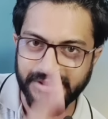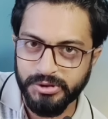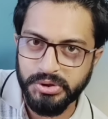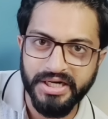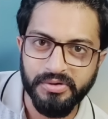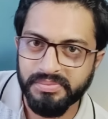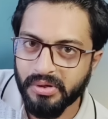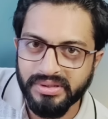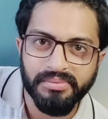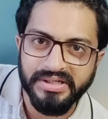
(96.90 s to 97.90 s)
যিশু
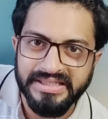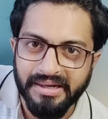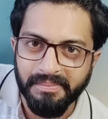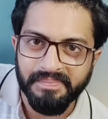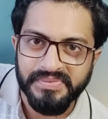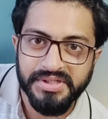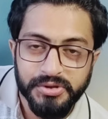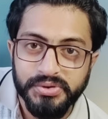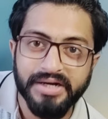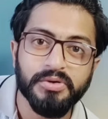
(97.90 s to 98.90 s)
সেনগুপ্তর কথা বলেছিলাম
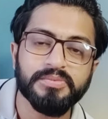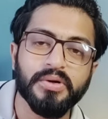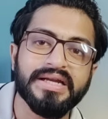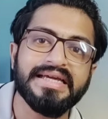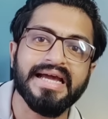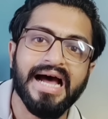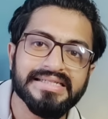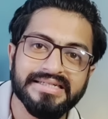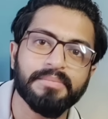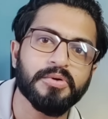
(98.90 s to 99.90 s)
যিশু সেনগুপ্তকে নিয়ে
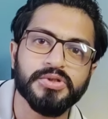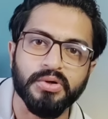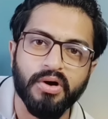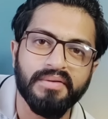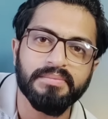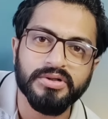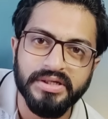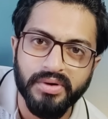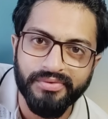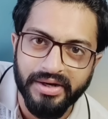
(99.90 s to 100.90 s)
হাজারটা প্রশ্ন কমেন্ট
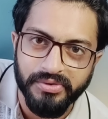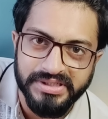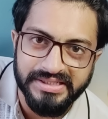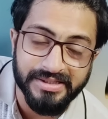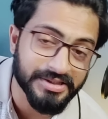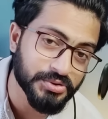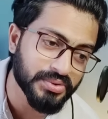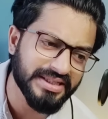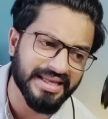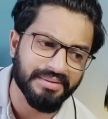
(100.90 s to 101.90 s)
বক্সে ঘোরাফেরা করছে যে যিশু
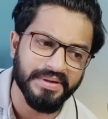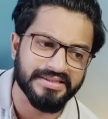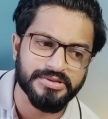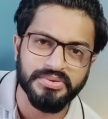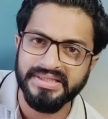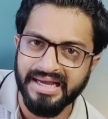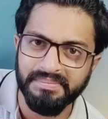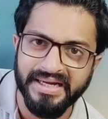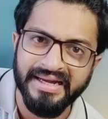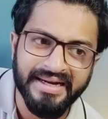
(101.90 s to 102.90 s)
কি থাকবে যিশু কি
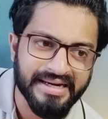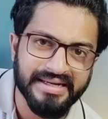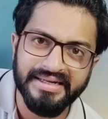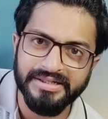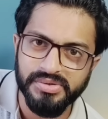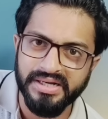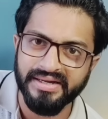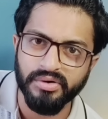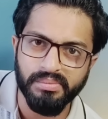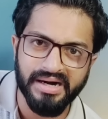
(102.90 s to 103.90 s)
থাকবে এটা কি আসলে
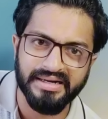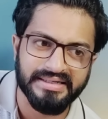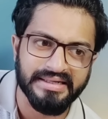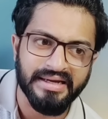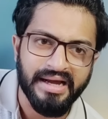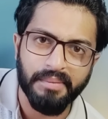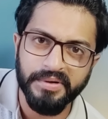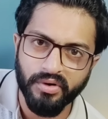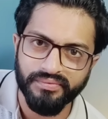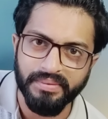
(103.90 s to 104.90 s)
রিউমার নাকি
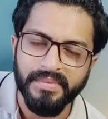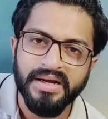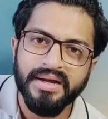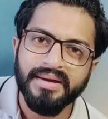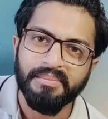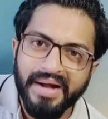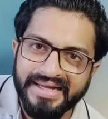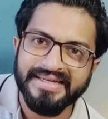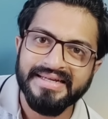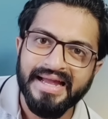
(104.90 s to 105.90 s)
আপনি কনফার্ম
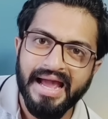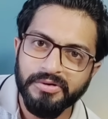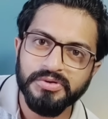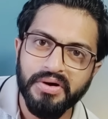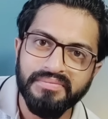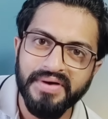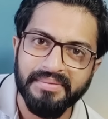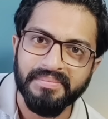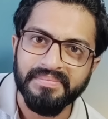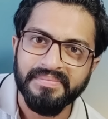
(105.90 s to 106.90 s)
ভাই এখন তো কনফার্ম